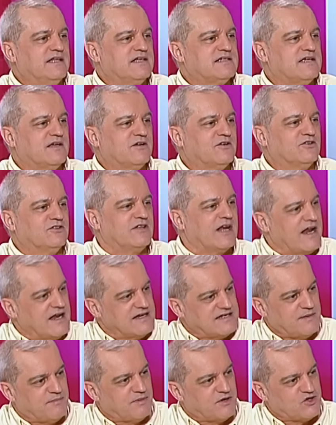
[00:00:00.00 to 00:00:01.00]
es encontrar
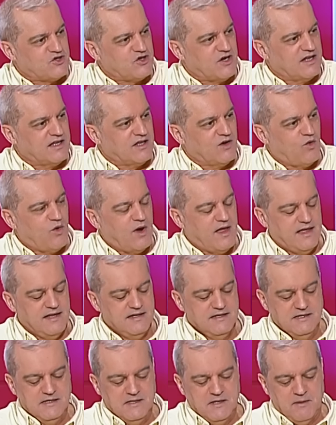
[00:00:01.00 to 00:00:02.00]
esa persona adecuada
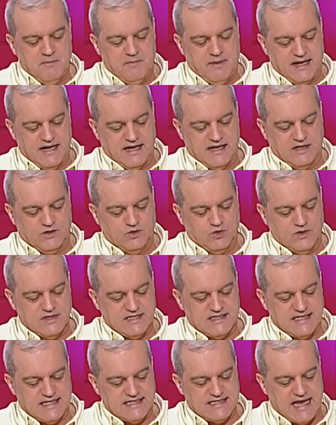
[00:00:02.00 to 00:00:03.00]
para que tú
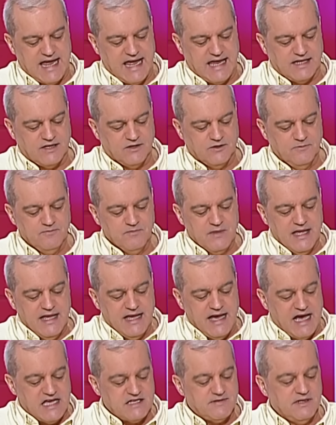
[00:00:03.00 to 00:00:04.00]
estés ahí, ¿no?
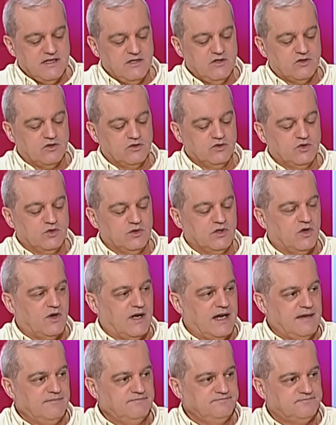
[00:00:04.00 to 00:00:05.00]
¿Has venido con tu hijo
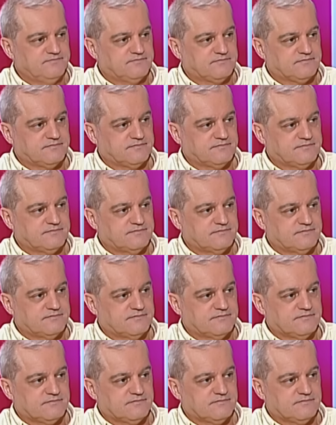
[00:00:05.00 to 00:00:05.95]
Alan? Sí.